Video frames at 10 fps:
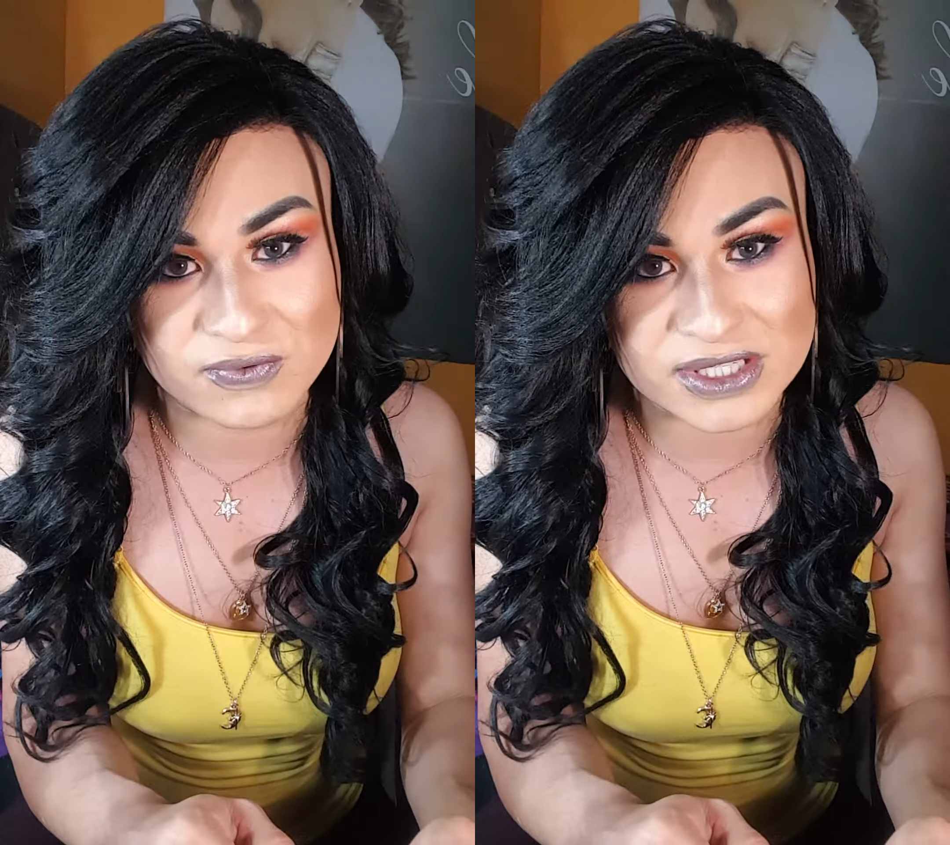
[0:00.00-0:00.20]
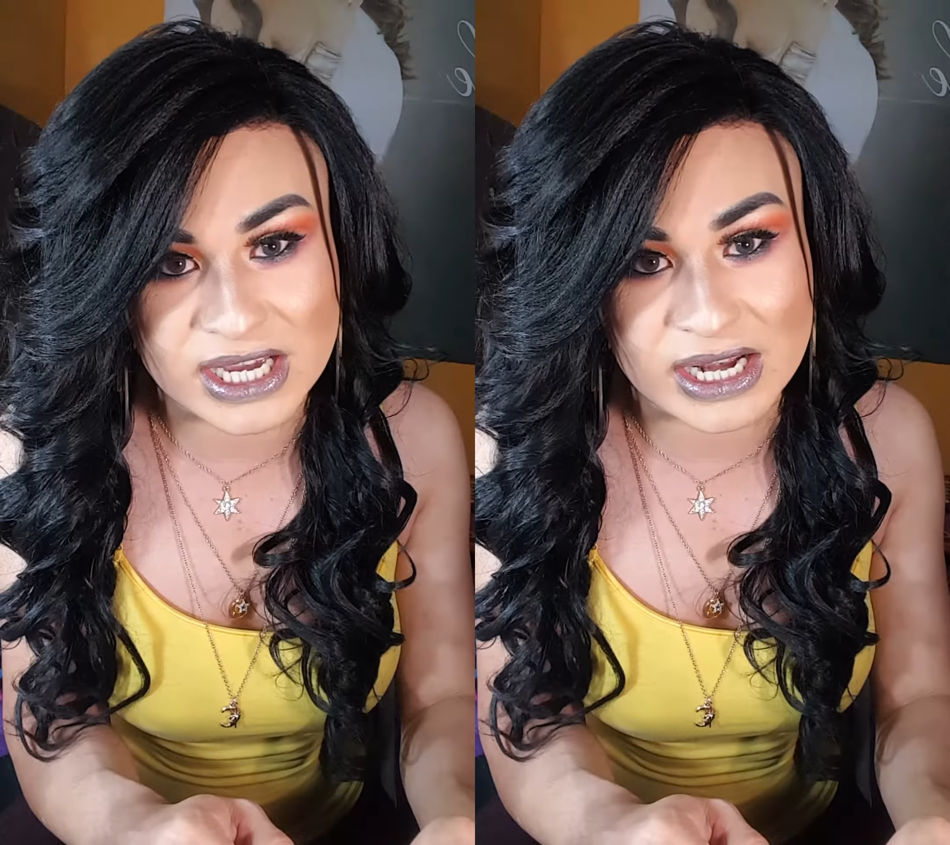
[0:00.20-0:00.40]

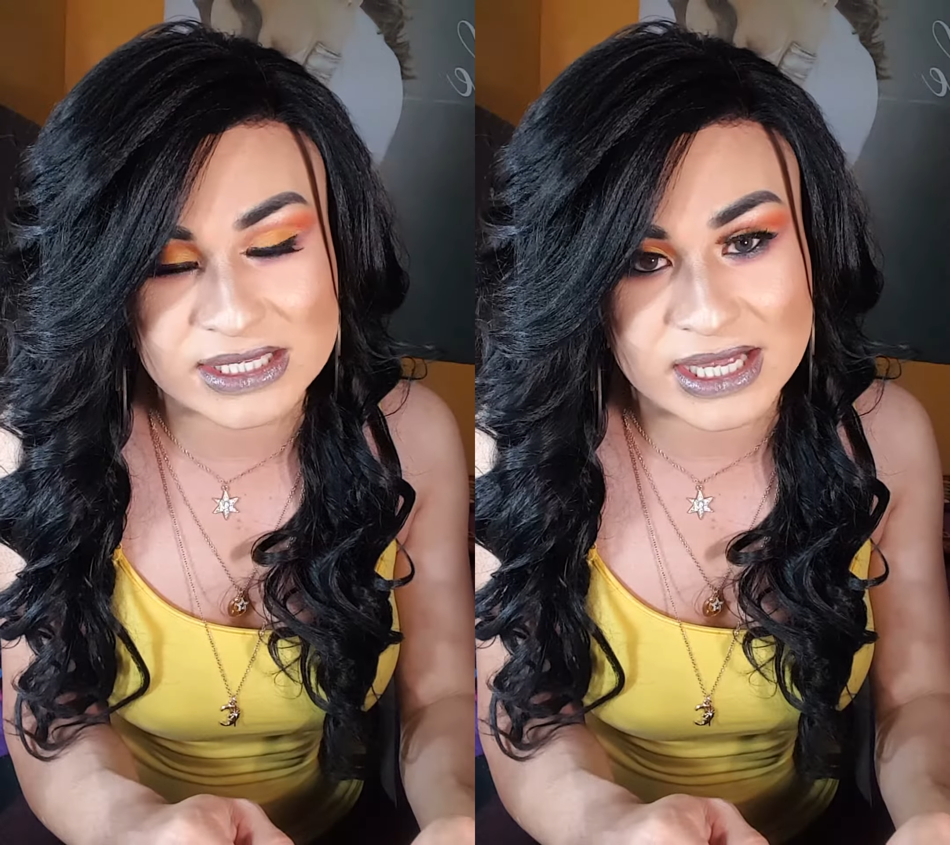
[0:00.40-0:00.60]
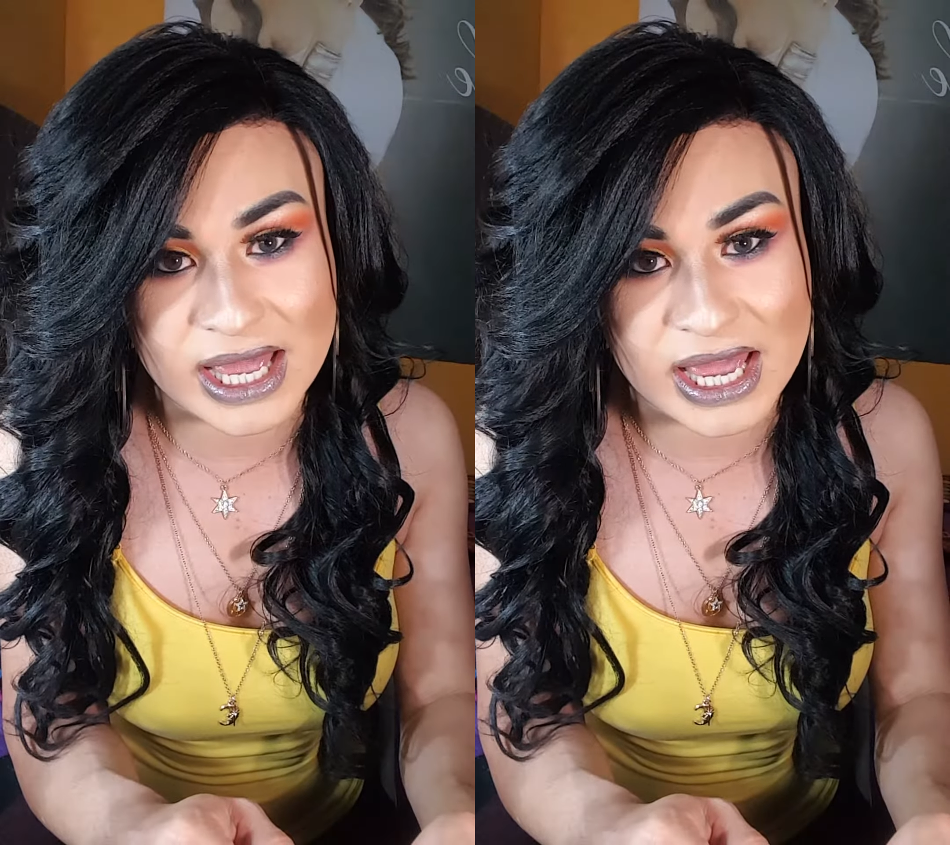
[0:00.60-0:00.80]

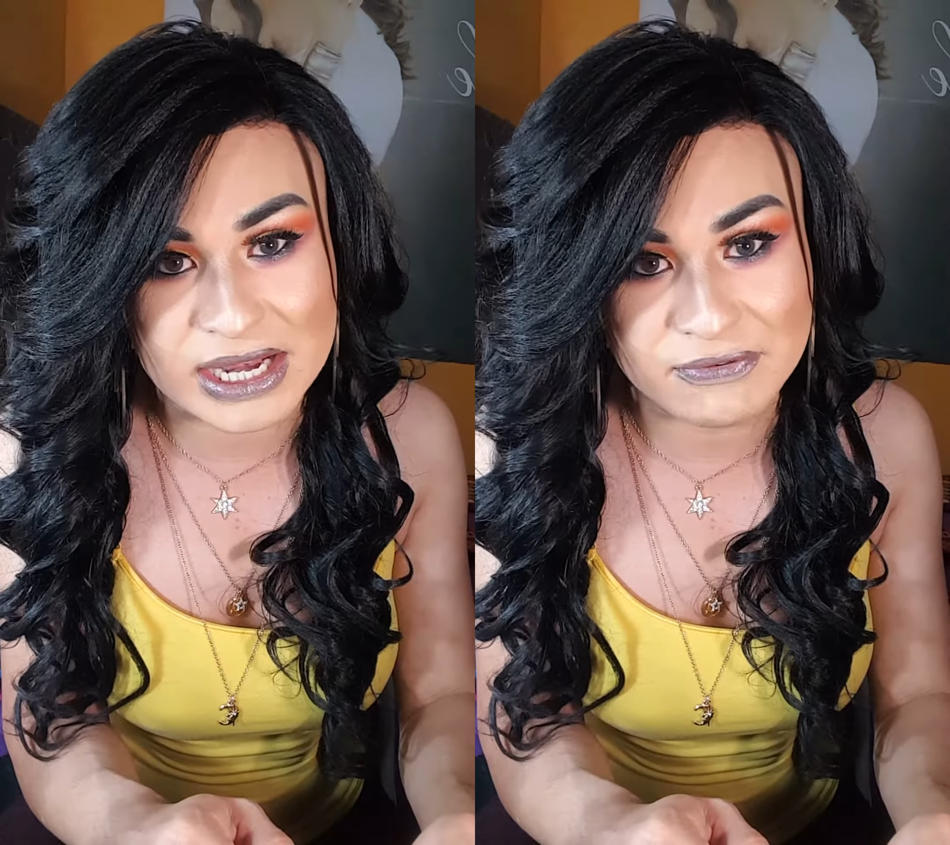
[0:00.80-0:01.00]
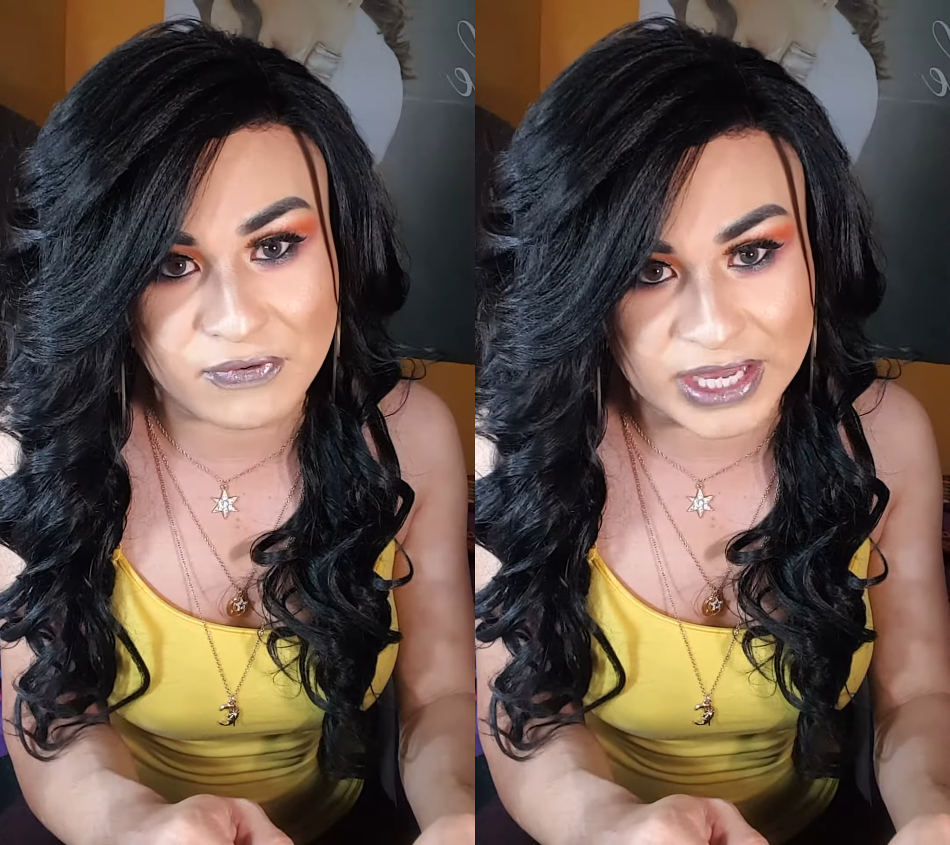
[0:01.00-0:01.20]
oficiales
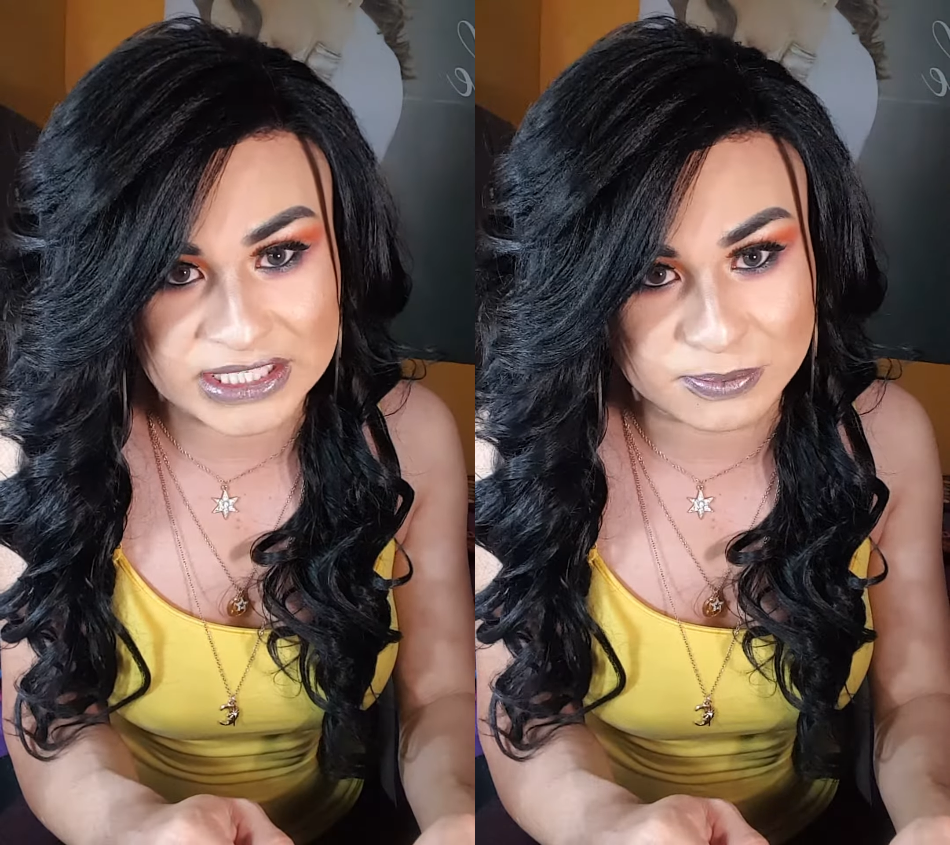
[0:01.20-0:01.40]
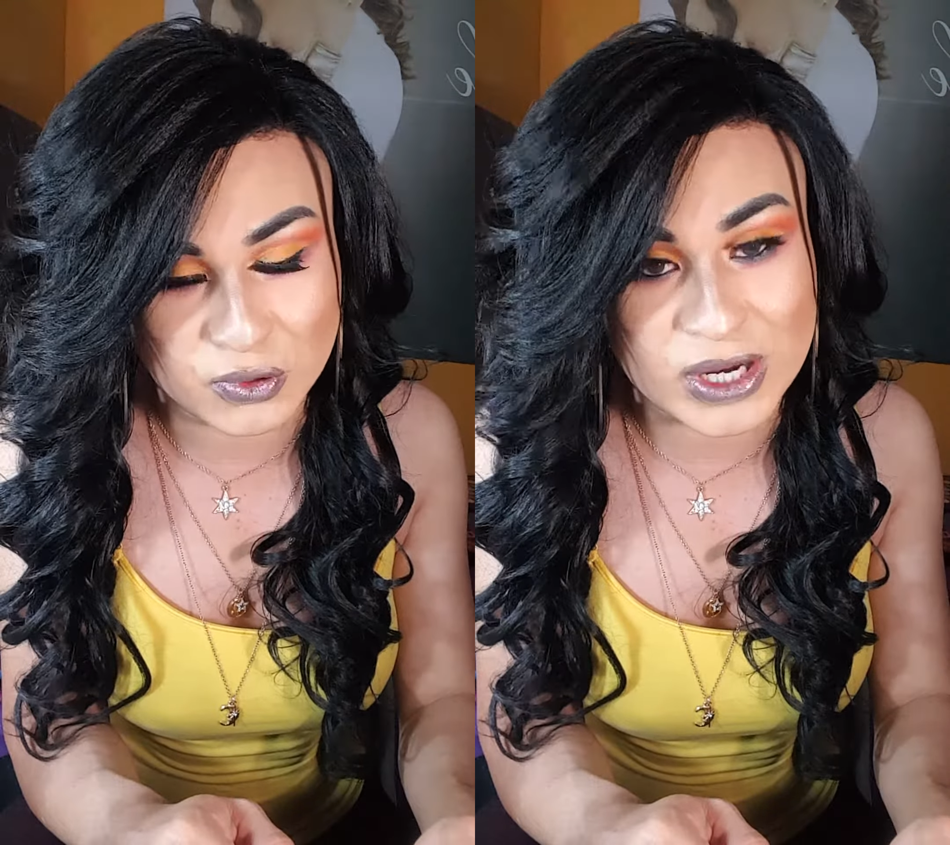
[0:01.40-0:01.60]
en
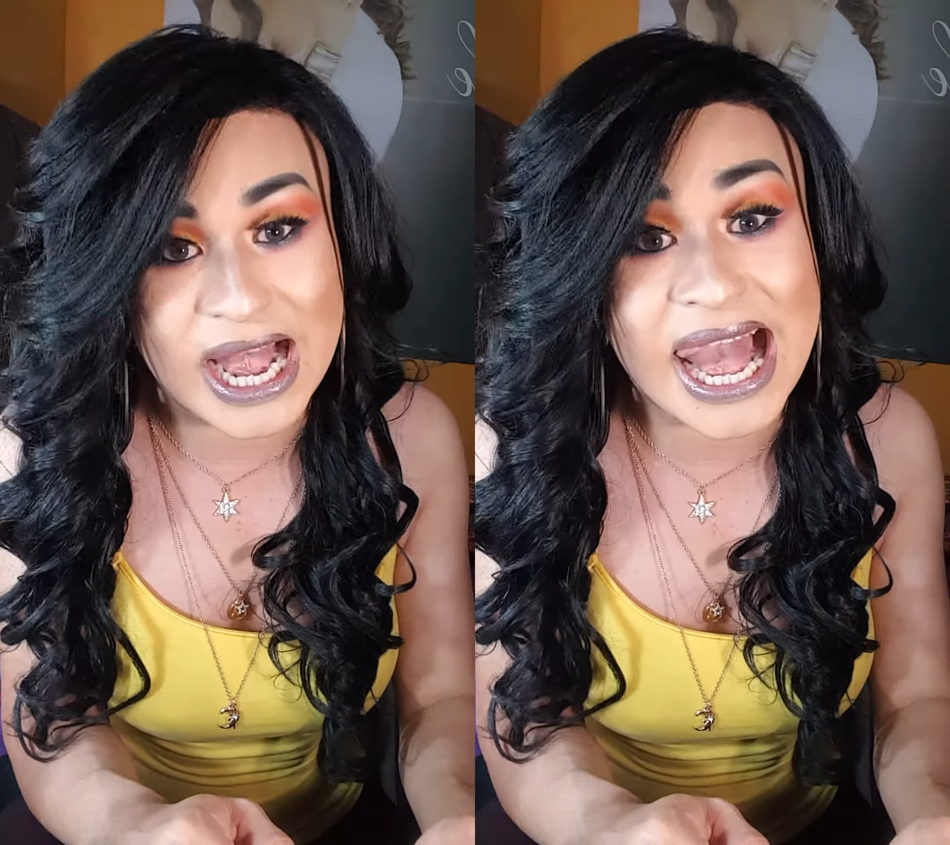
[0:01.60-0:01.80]
Facebook,